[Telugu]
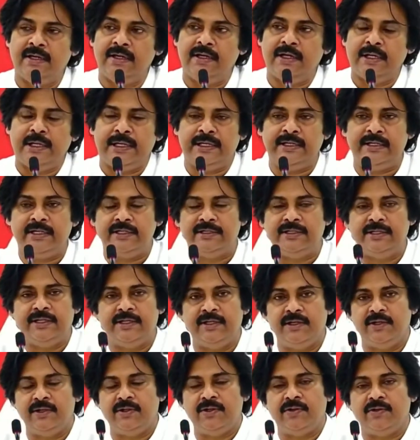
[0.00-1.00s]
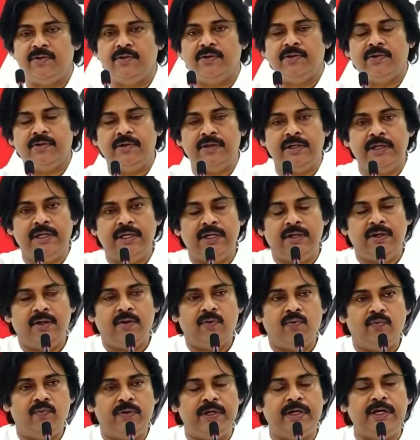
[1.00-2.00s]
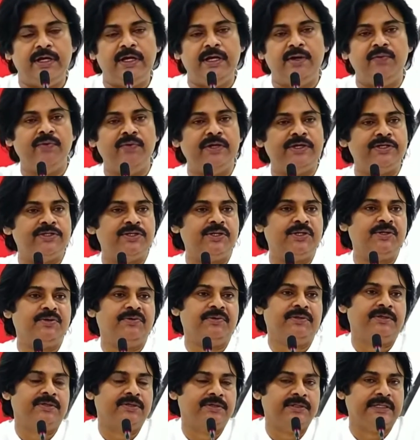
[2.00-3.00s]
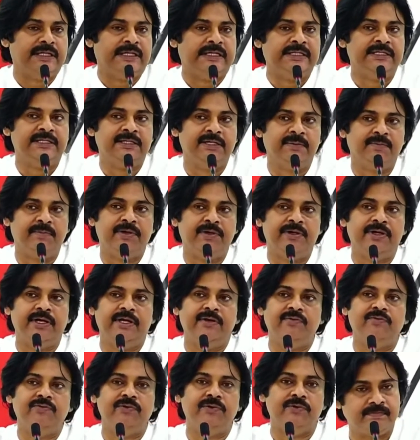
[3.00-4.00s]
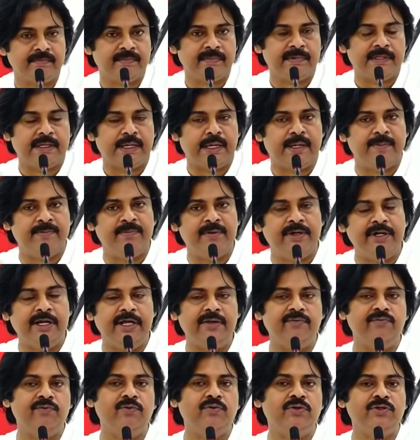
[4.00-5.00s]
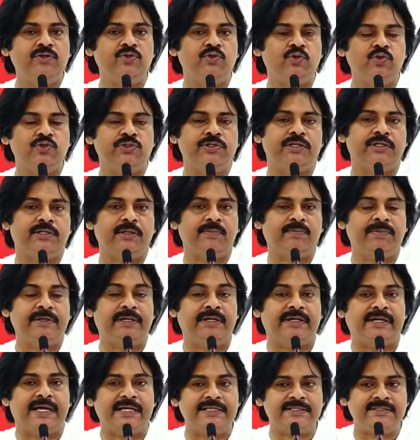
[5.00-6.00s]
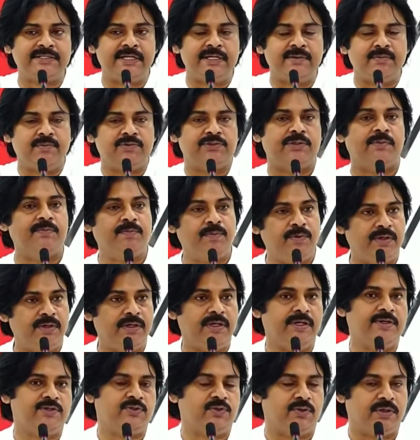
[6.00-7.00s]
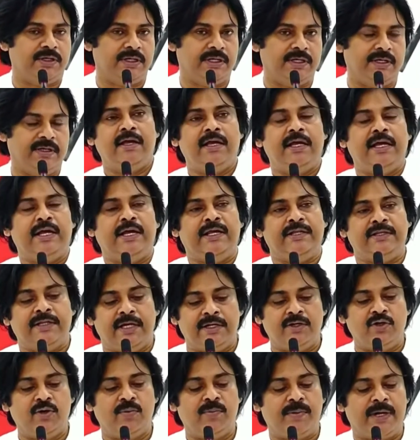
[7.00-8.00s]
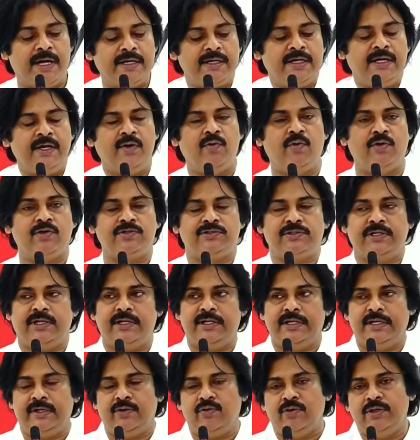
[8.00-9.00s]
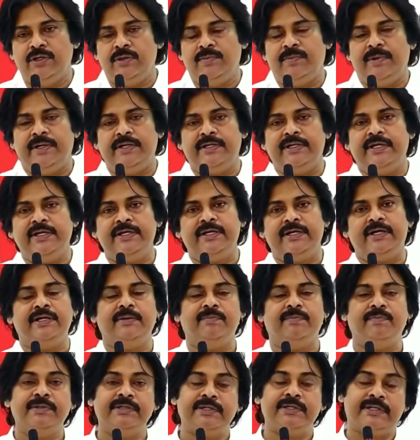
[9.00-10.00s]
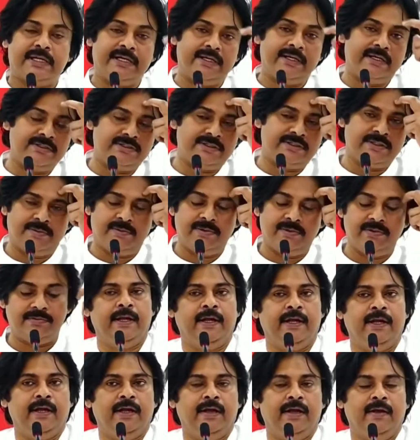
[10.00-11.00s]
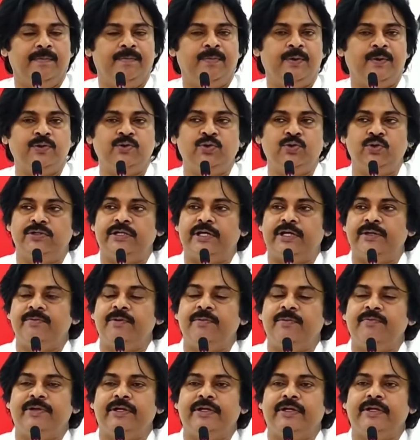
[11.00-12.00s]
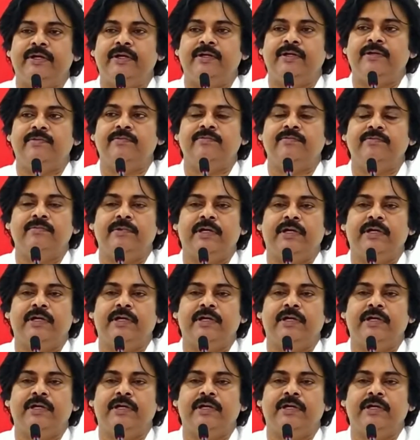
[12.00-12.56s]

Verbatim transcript: అంటే అది విహంగ వీక్షణ ఉంటుందా లేదంటే బర్డ్ ఐ వ్యూ ఆ బర్డ్ ఐ వ్యూని చూస్తే తప్ప నేను రాష్ట్రాన్ని సంపూర్ణంగా చూడాలి దాంట్లో భాగంగా ఒకసారి కొన్నిపాటి ఏరియాలు ఇబ్బంది కలగచ్చేమో పొత్తు ధర్మం ప్రకారం అలా